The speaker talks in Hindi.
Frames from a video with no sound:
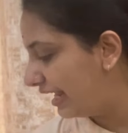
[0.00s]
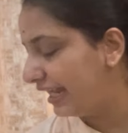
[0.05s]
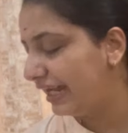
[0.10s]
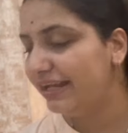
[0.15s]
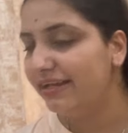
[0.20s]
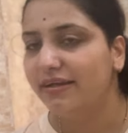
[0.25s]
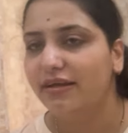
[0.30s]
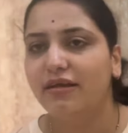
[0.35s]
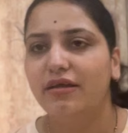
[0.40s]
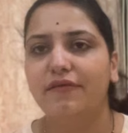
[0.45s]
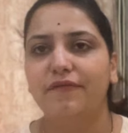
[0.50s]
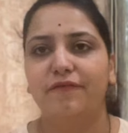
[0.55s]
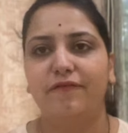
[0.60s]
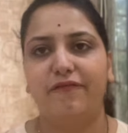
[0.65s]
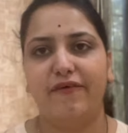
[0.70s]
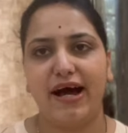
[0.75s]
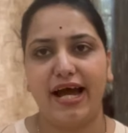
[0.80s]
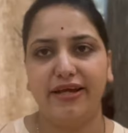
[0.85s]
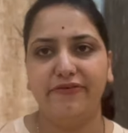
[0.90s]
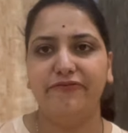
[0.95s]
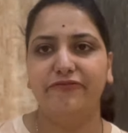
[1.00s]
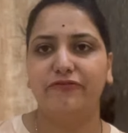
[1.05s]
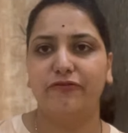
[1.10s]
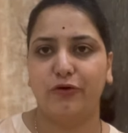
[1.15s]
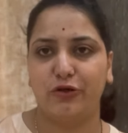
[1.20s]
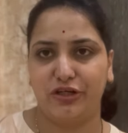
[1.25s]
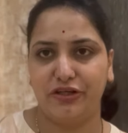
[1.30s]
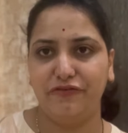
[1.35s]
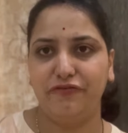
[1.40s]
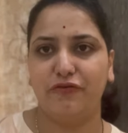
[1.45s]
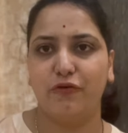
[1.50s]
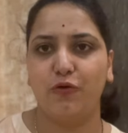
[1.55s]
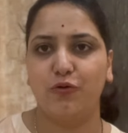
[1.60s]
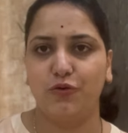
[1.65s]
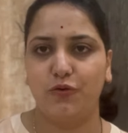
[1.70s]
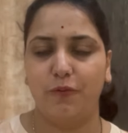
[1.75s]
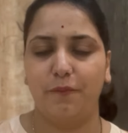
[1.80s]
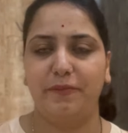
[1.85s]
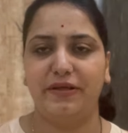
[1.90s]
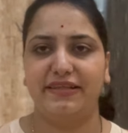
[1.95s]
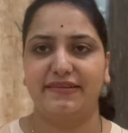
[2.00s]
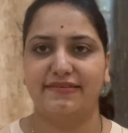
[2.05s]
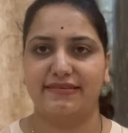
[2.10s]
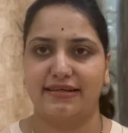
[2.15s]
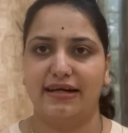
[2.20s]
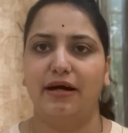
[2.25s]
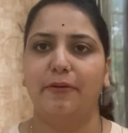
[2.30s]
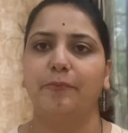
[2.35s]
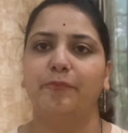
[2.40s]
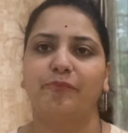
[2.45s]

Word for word: है फाइव फोर्टी फोर रुपीज का